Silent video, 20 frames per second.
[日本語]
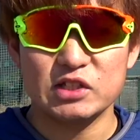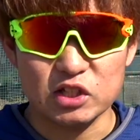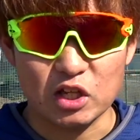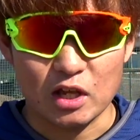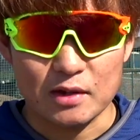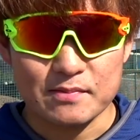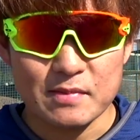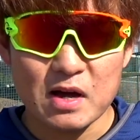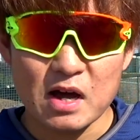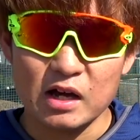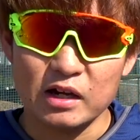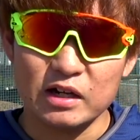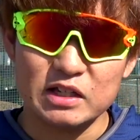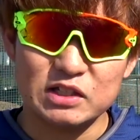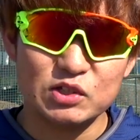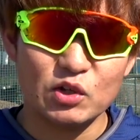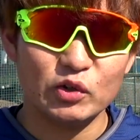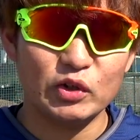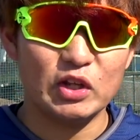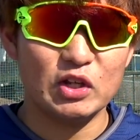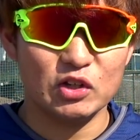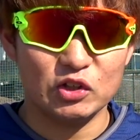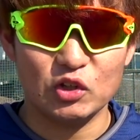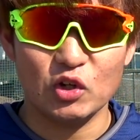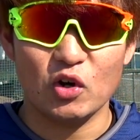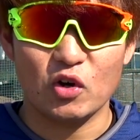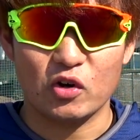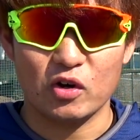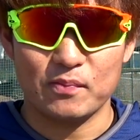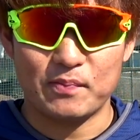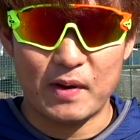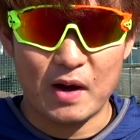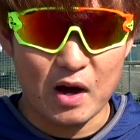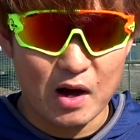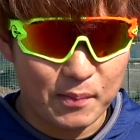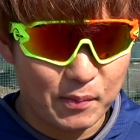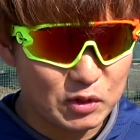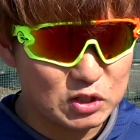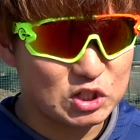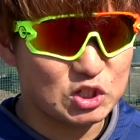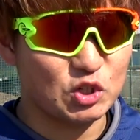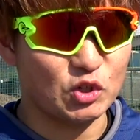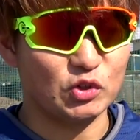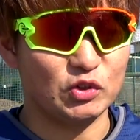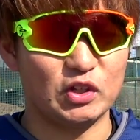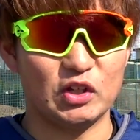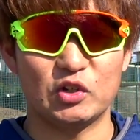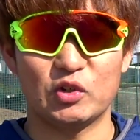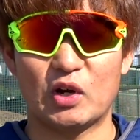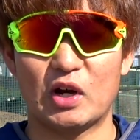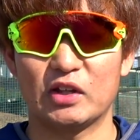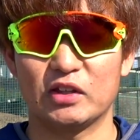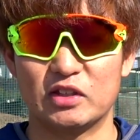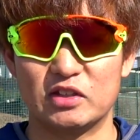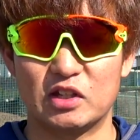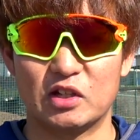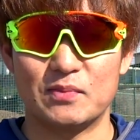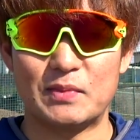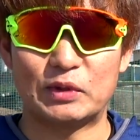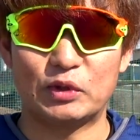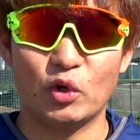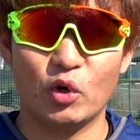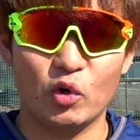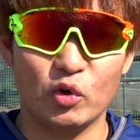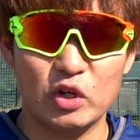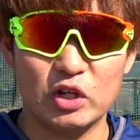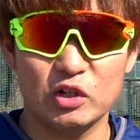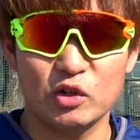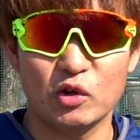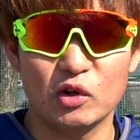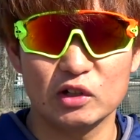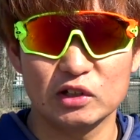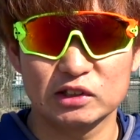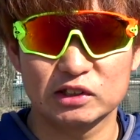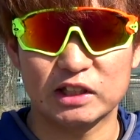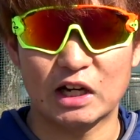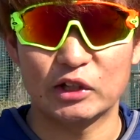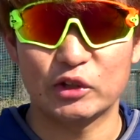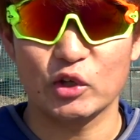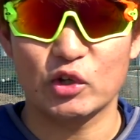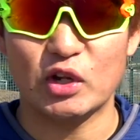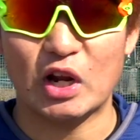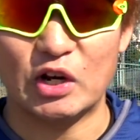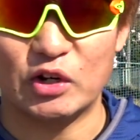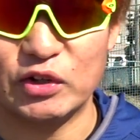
すいまあ理想で言うとこのパワーポジションっていうのがあるんですけど、まあ、盗塁のスタートぐらい